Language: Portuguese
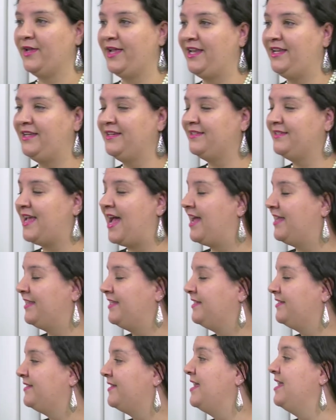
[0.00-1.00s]

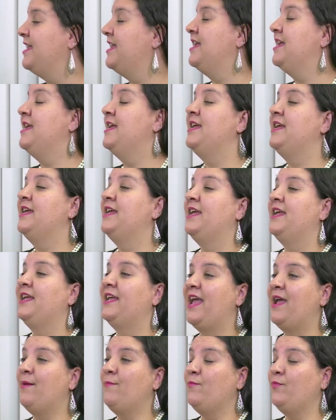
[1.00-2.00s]
realizadas,
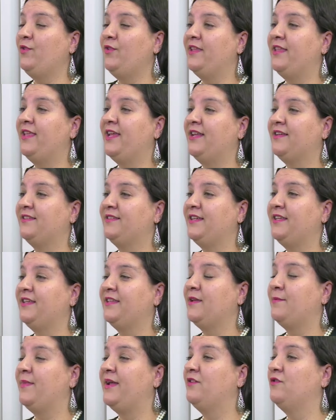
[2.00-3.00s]
é muito
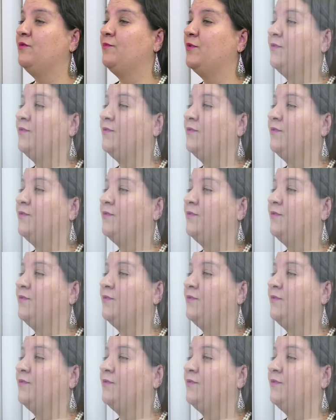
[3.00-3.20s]
interessante também se o